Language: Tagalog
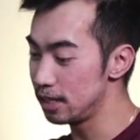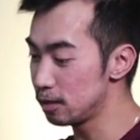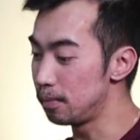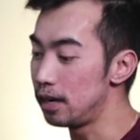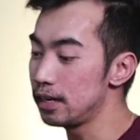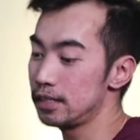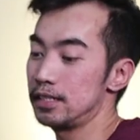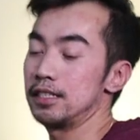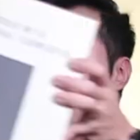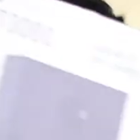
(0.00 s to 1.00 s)
this
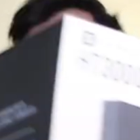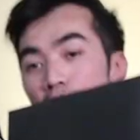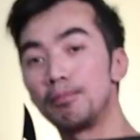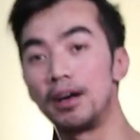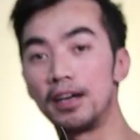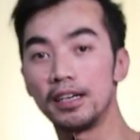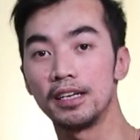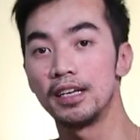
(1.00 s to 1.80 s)
box, the soundbar,